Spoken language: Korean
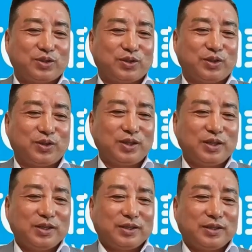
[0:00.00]
그래서
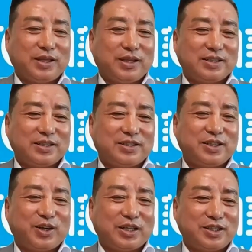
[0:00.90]
그때가
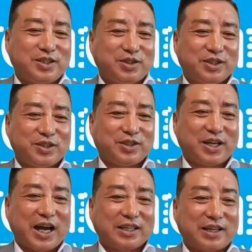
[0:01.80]
제가 아는 친척이 저
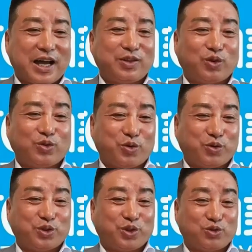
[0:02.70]
카드 한도도
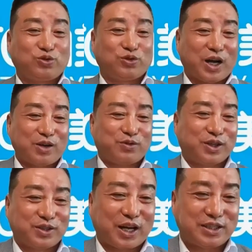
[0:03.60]
없거든요. 중국,
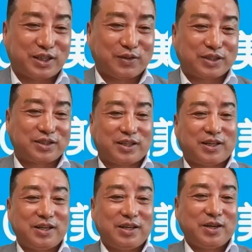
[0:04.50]
한국에서 가지
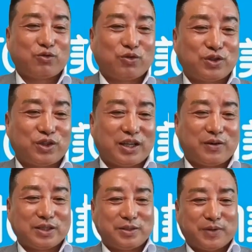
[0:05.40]
나왔으니까 국적이
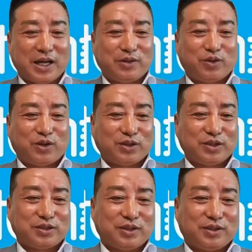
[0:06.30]
나왔지만 한도가
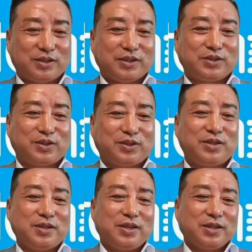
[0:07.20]
어디 있어요.
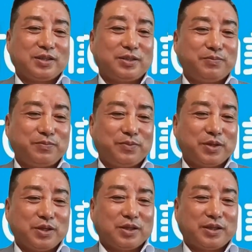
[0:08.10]
그래서
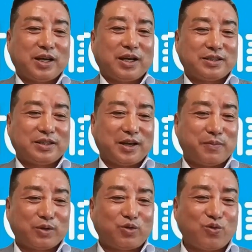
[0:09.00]
그런 그때 갔을
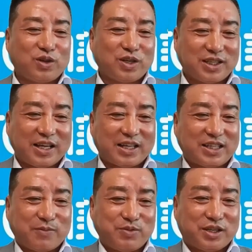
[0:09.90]
때가 막 동그란 생이 한
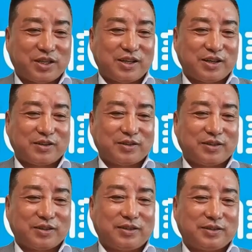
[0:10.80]
30개
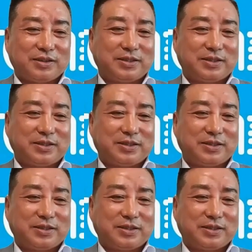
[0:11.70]
됐거든요.